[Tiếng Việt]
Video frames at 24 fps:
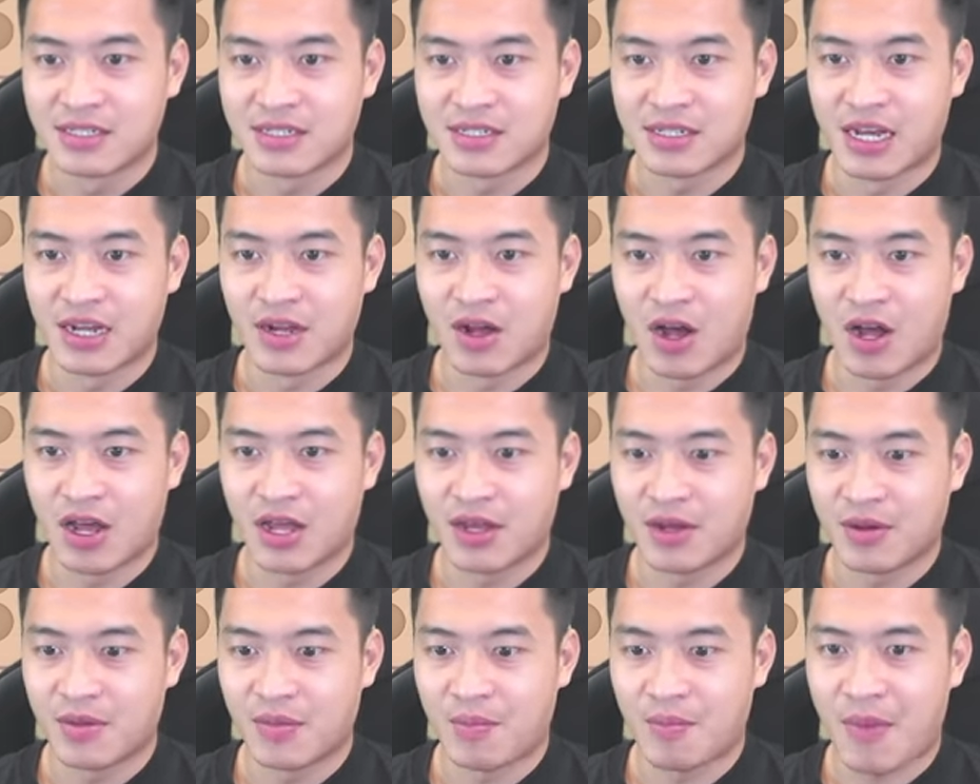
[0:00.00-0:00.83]
Đây rồi,
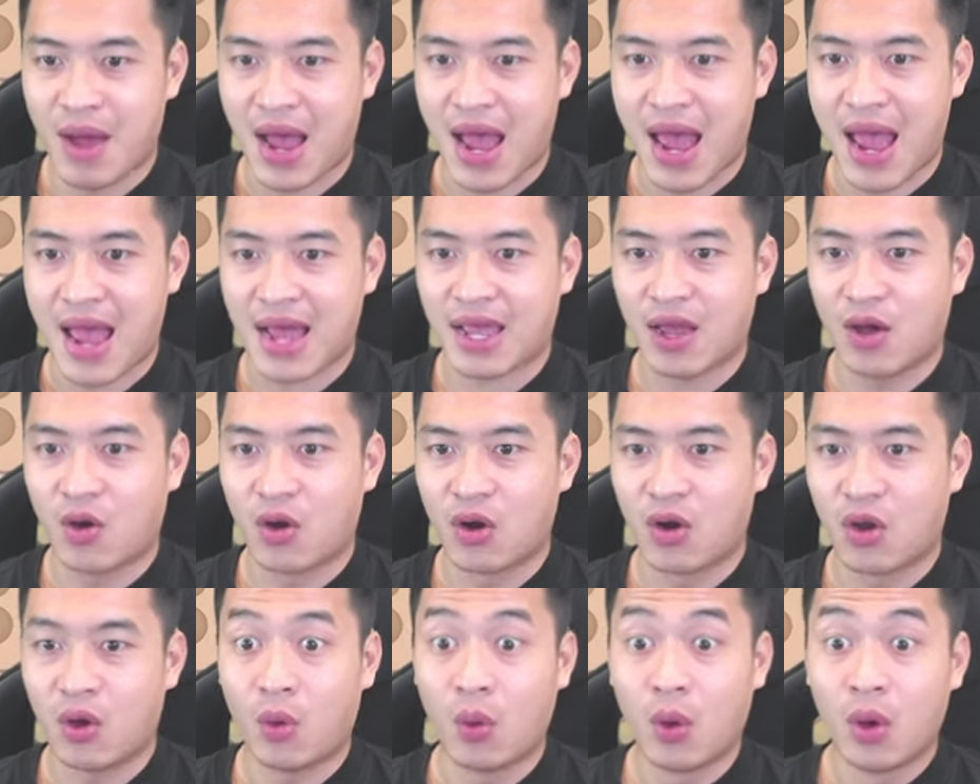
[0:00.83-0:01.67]
ba cái hồ
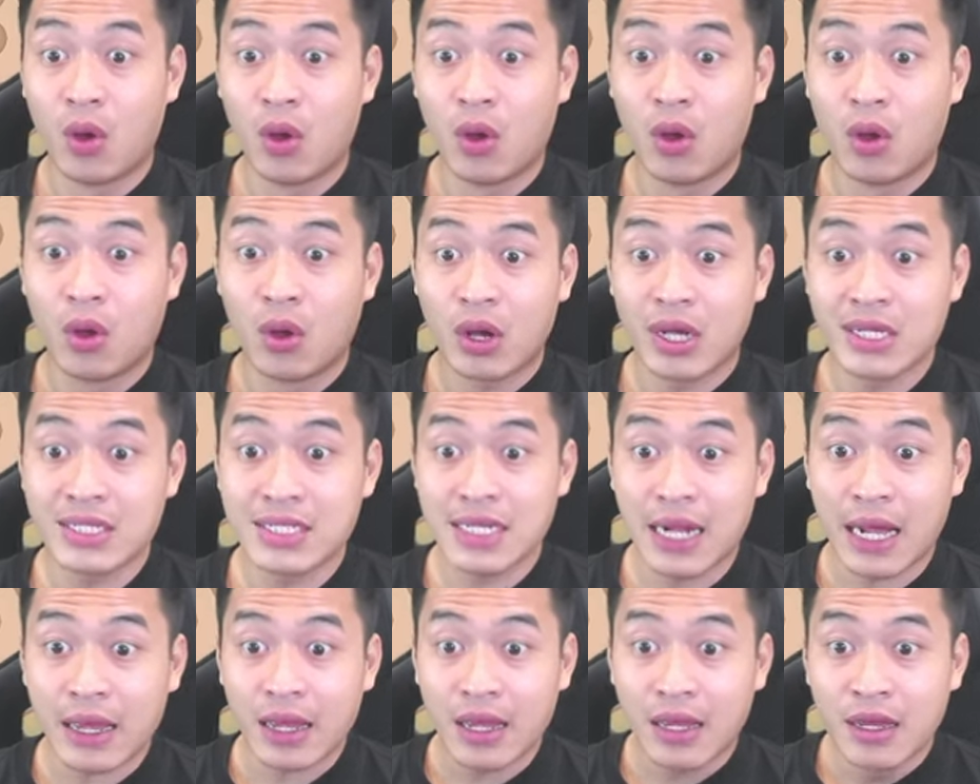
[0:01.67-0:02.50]
lô. Ủa, cái gì
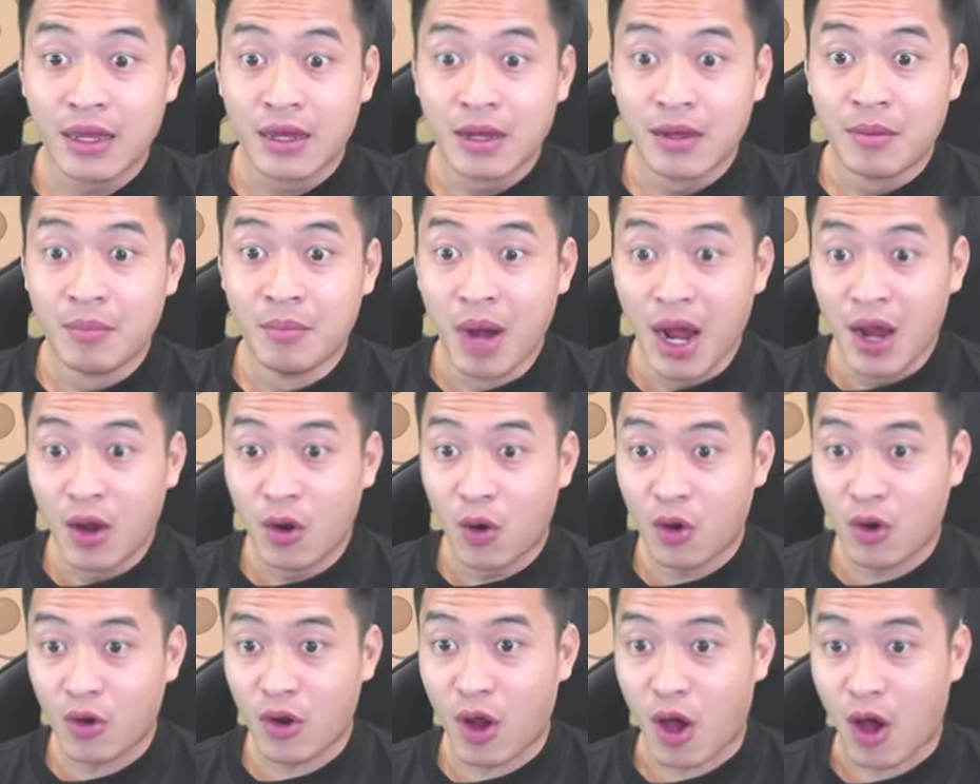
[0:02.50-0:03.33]
đấy? mười hồ
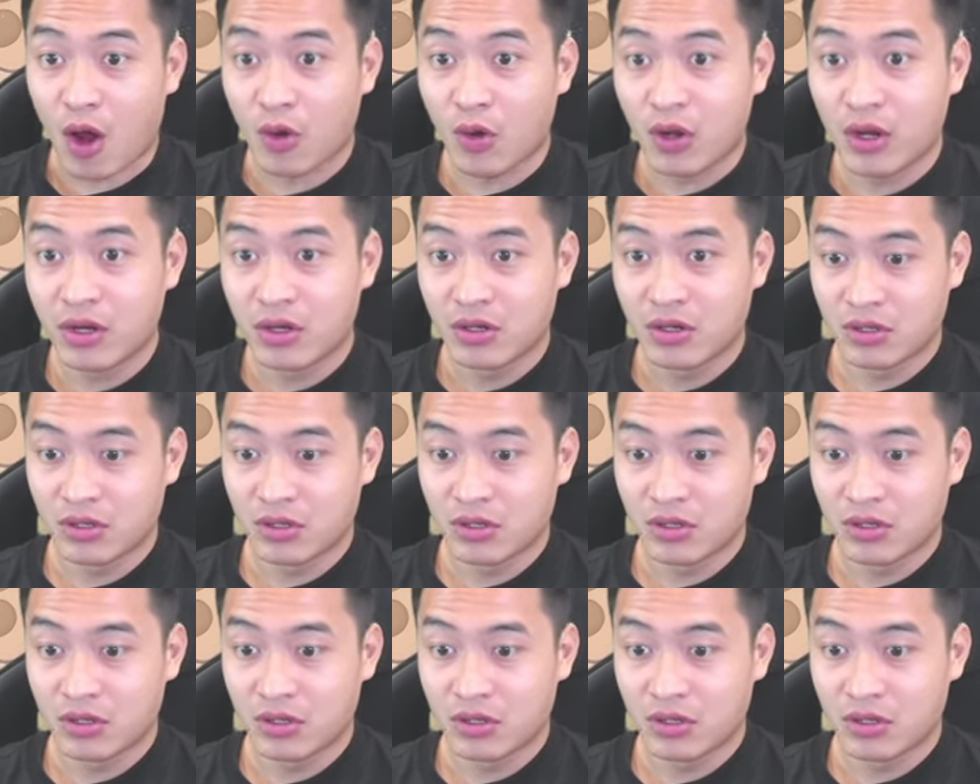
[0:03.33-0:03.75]
lô đỏ luôn.